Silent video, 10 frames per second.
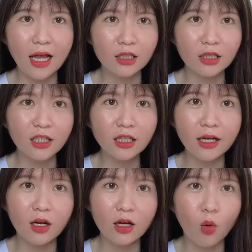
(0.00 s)
hay là cái
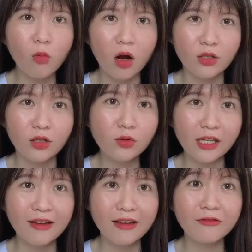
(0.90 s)
này là cũng gọi là thuốc
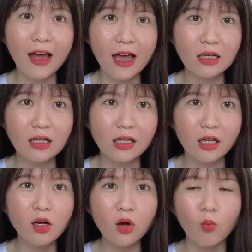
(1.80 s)
trị alpha đó
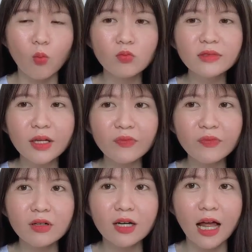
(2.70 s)
thì nó cũng
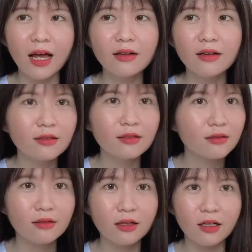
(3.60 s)
giống như là
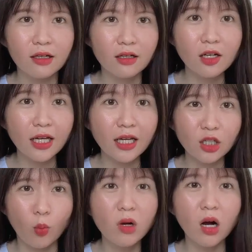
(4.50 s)
uh, có
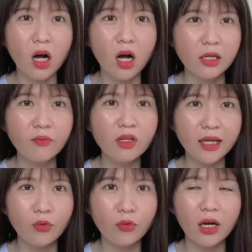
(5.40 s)
tác dụng gần gần giống
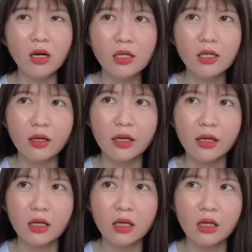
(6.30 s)
như nhau vậy đó
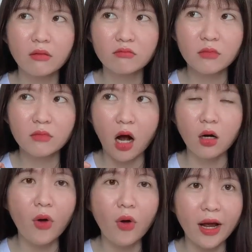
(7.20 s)
thì
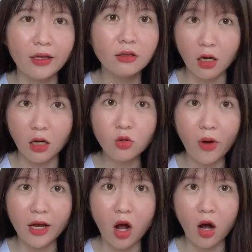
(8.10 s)
ở ngoài ở nước
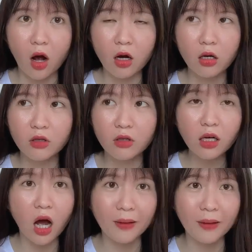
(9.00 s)
ngoài họ
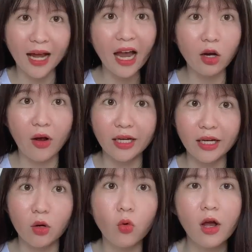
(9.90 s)
kết hợp cả hai loại
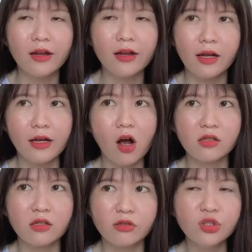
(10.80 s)
này luôn để
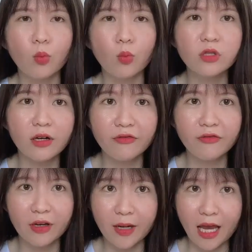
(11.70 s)
họ sử dụng cho cái
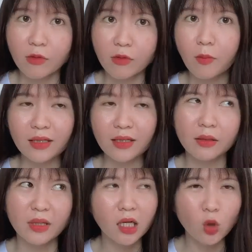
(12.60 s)
việc mà giảm đỏ mặt
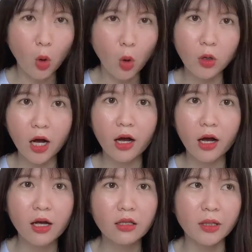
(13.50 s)
thì mình thấy cũng ok
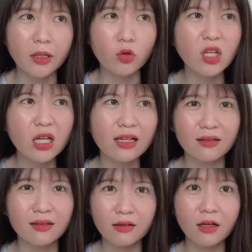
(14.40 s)
nhưng mà tuy nhiên
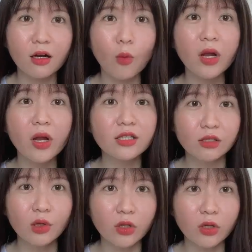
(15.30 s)
là không nên
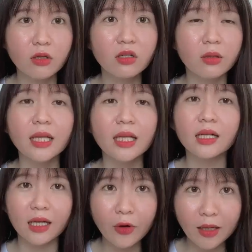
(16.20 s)
sử dụng cho những người bị
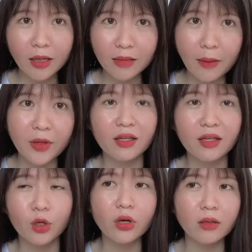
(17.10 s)
huyết áp thấp nha
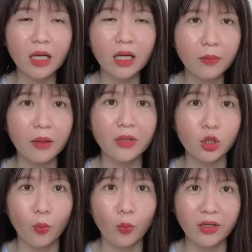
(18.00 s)
tại vì huyết áp thấp là
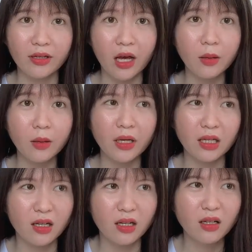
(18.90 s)
mình dùng mình dễ
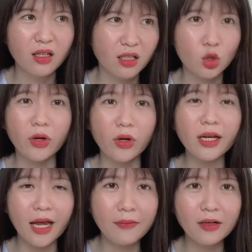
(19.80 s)
bị ờ, tụt huyết
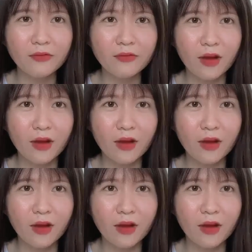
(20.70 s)
áp á,